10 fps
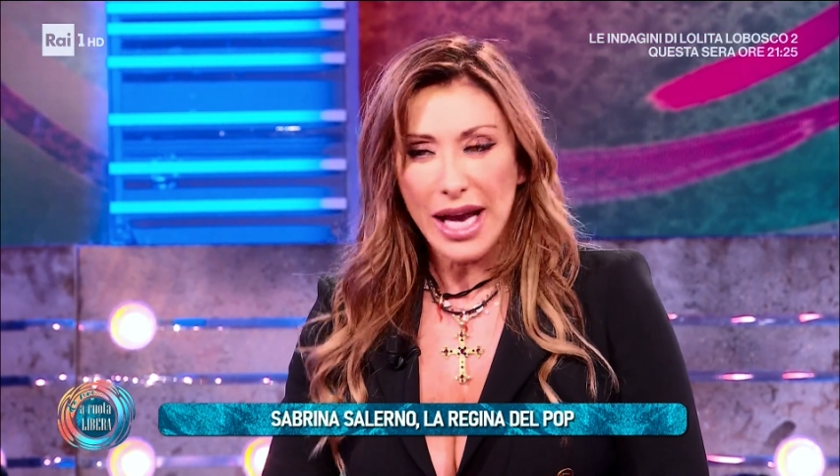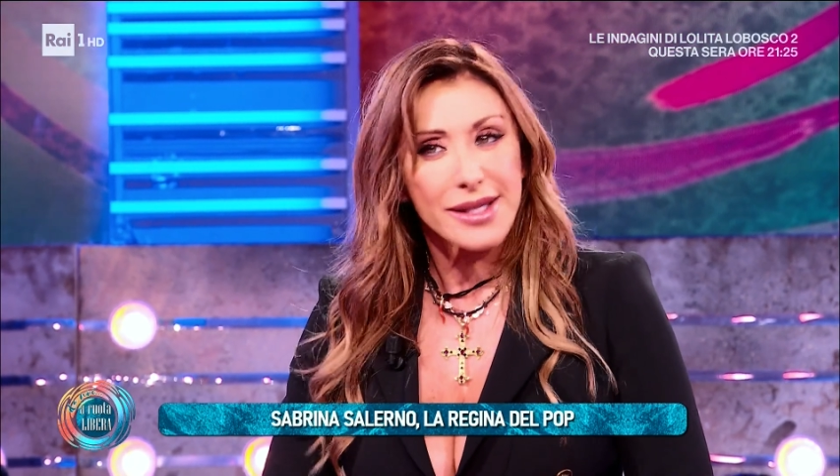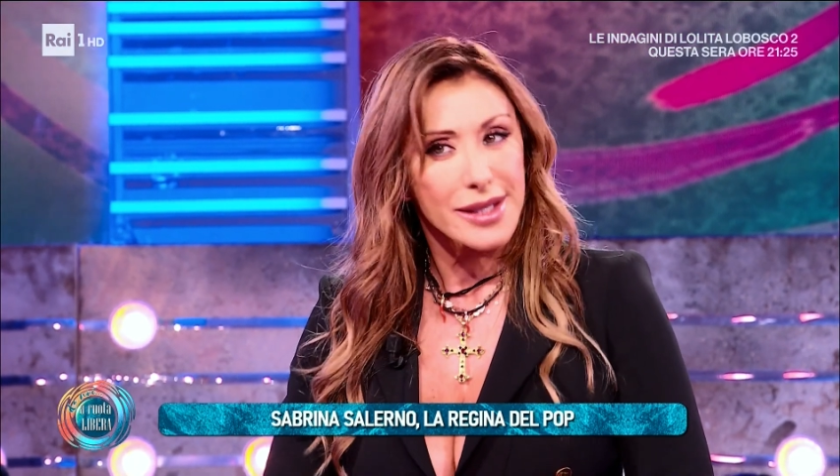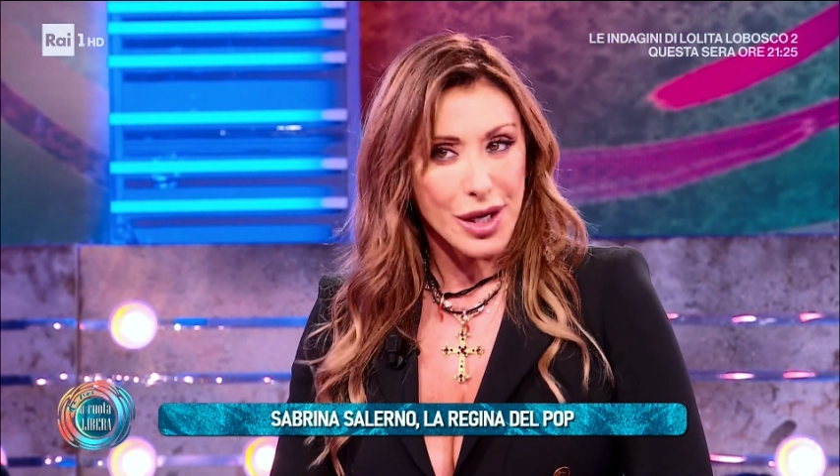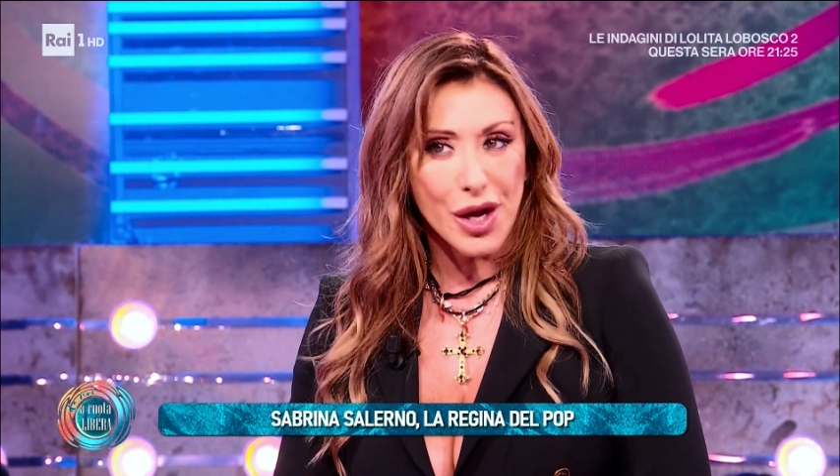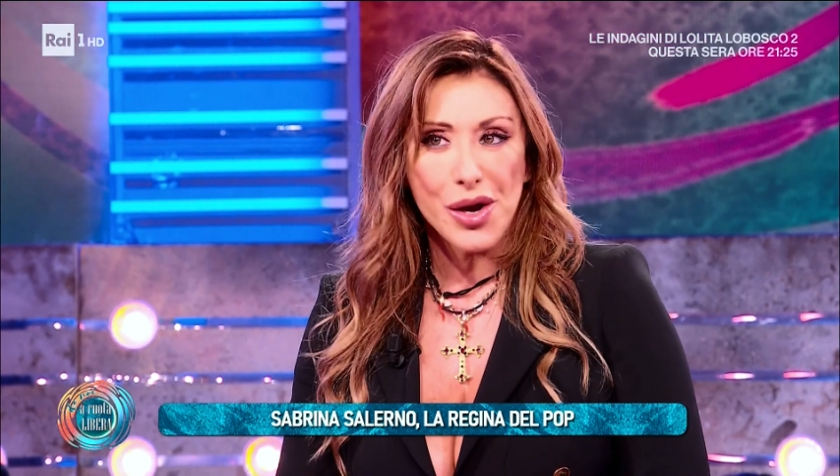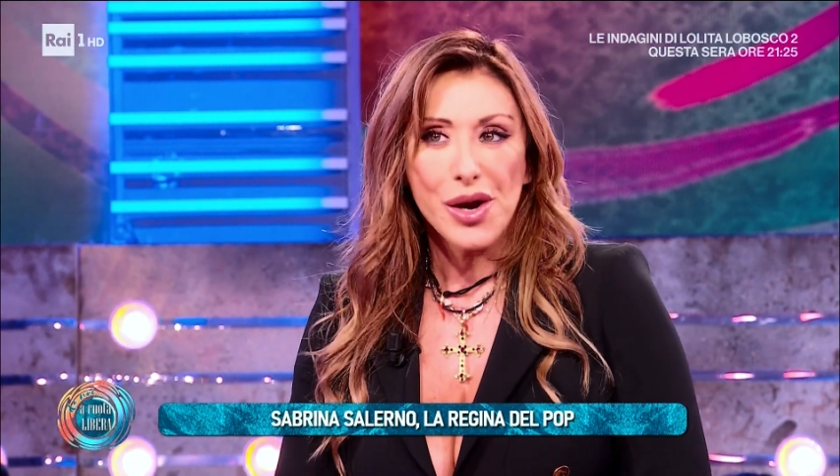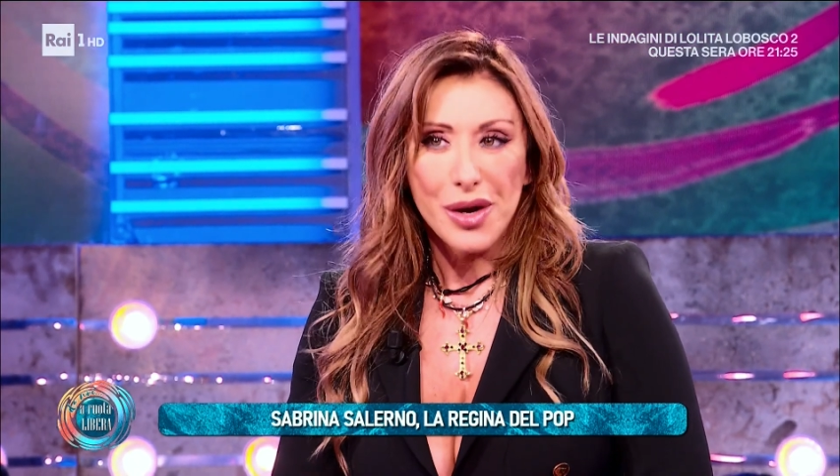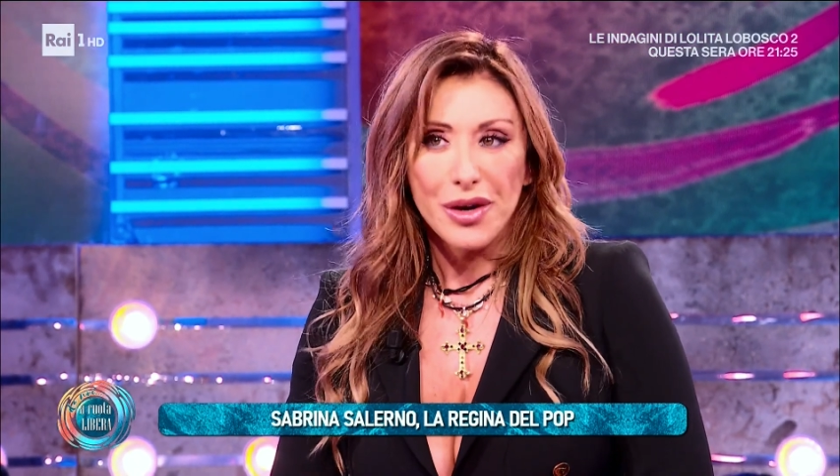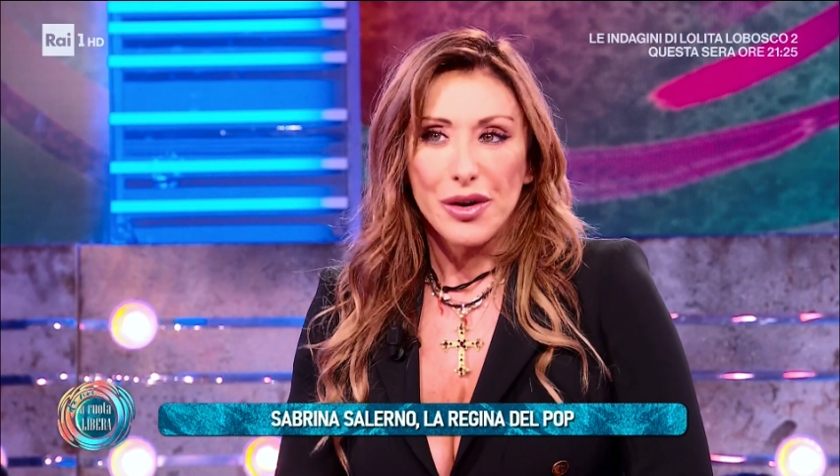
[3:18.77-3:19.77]
essere
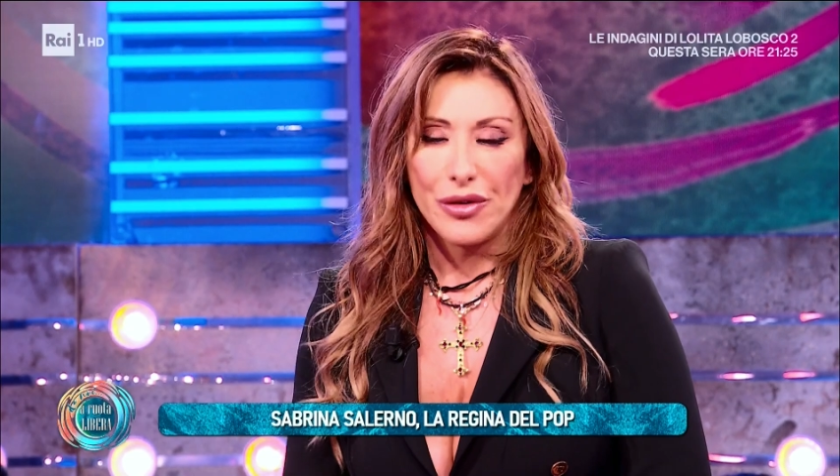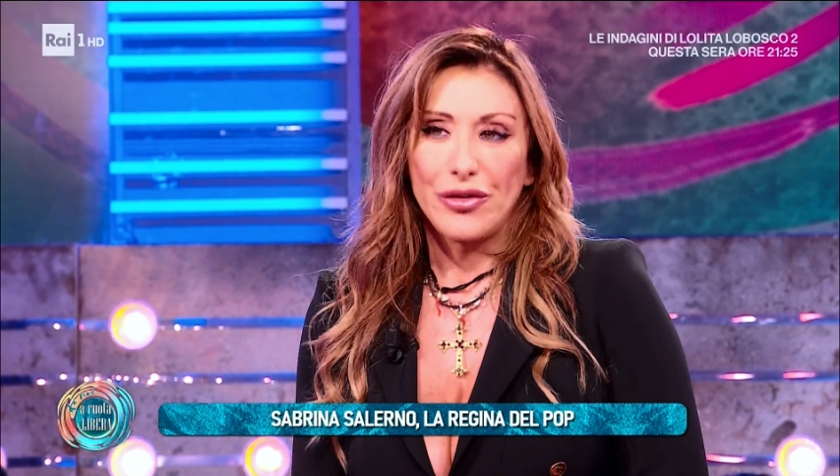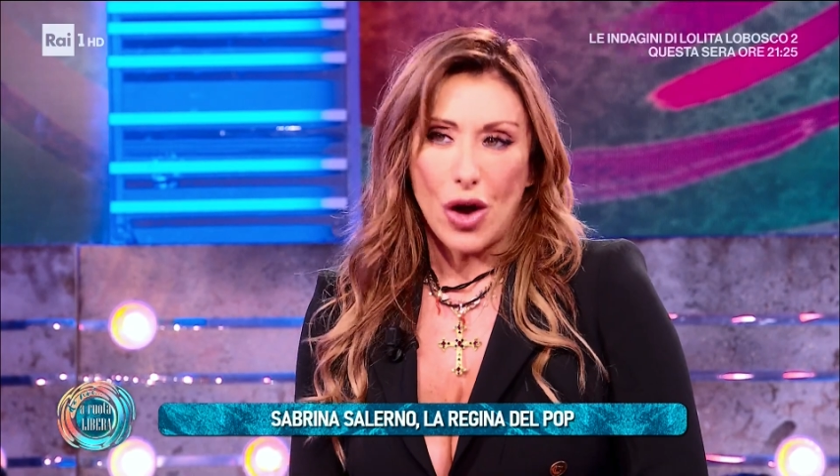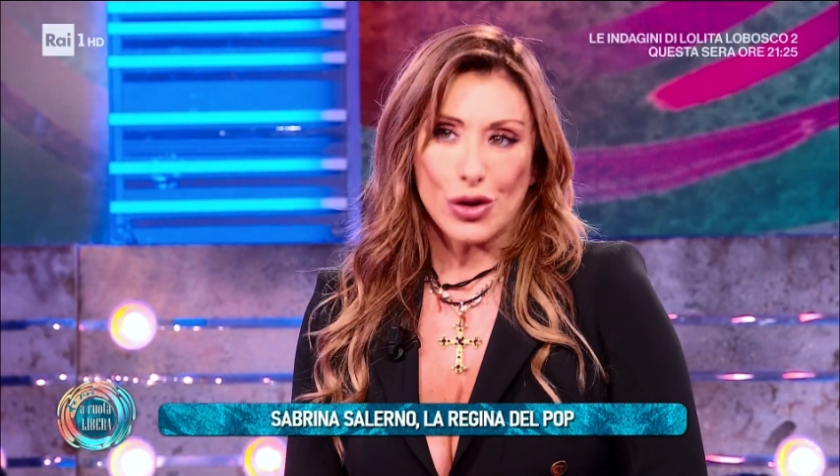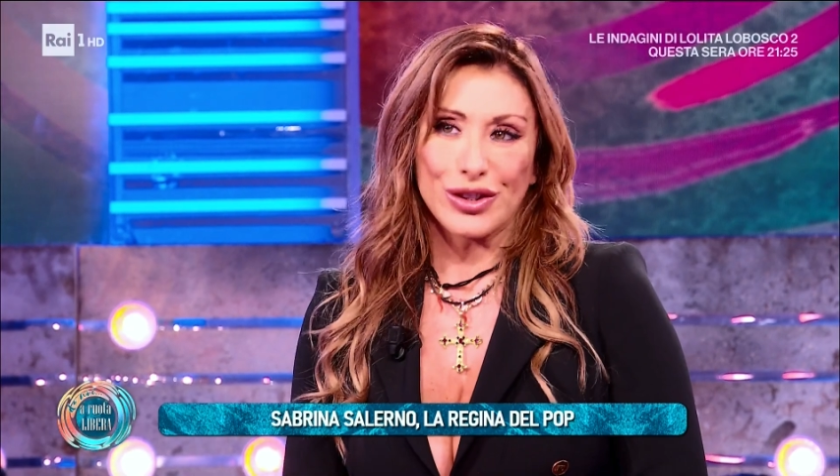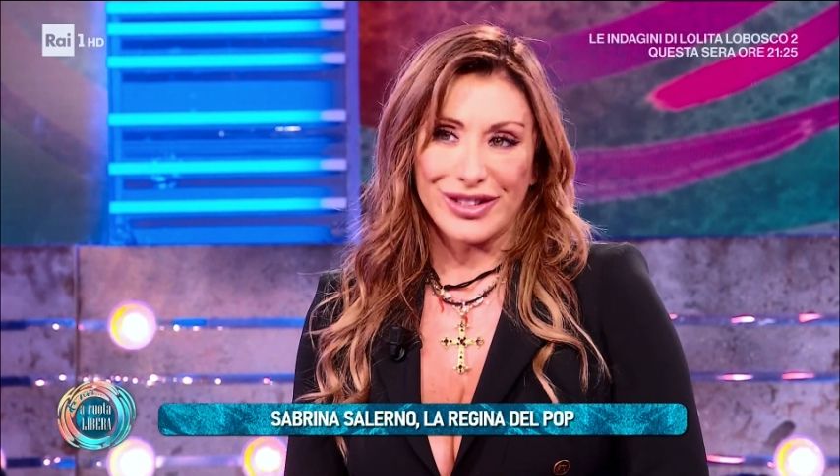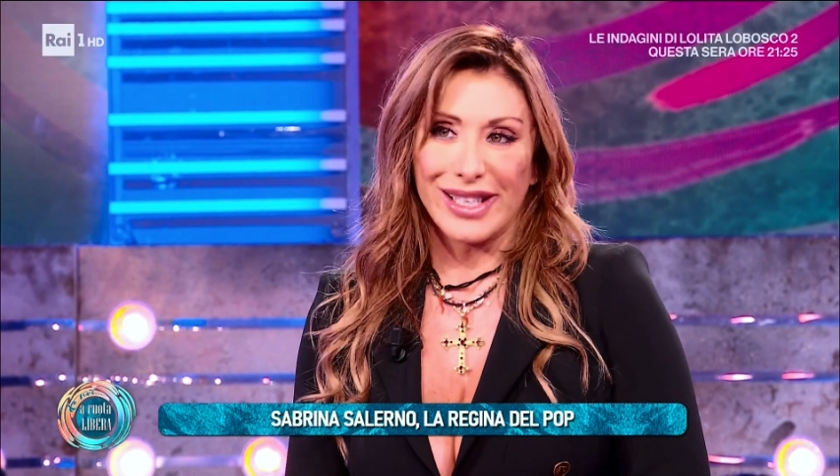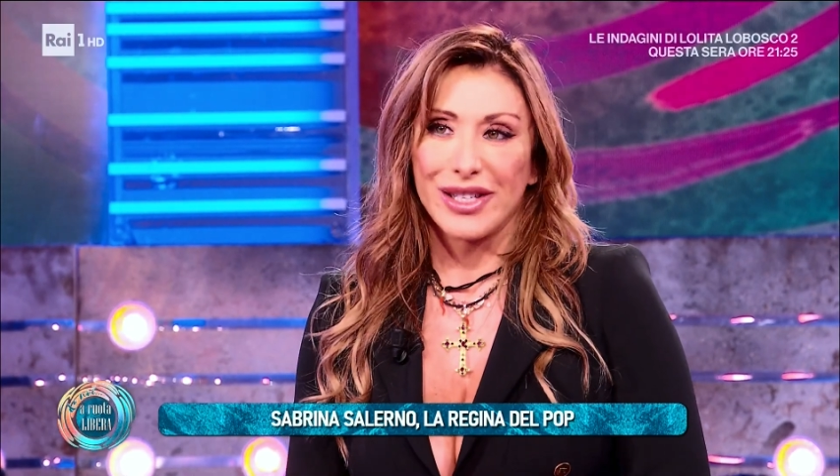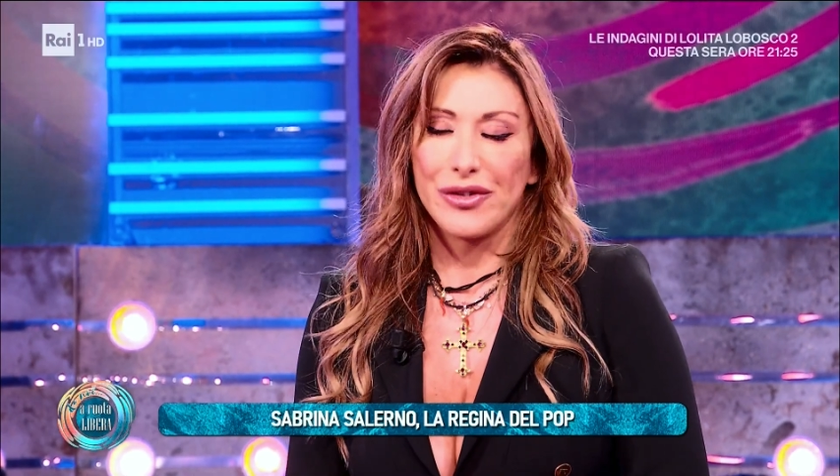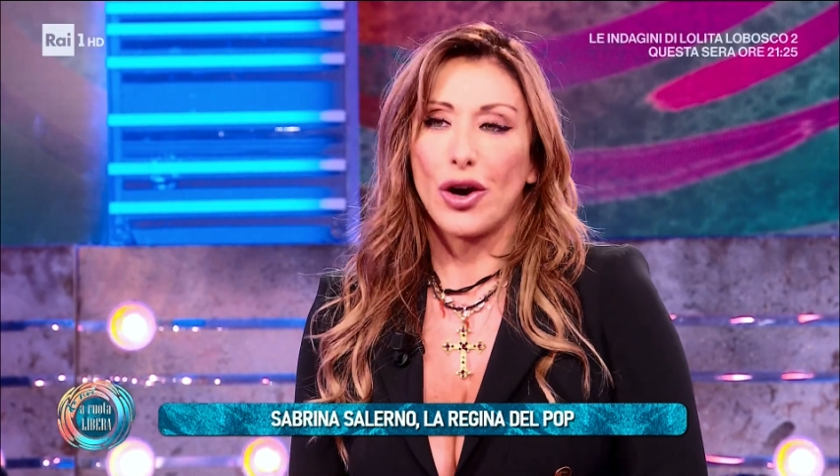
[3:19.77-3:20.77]
forte.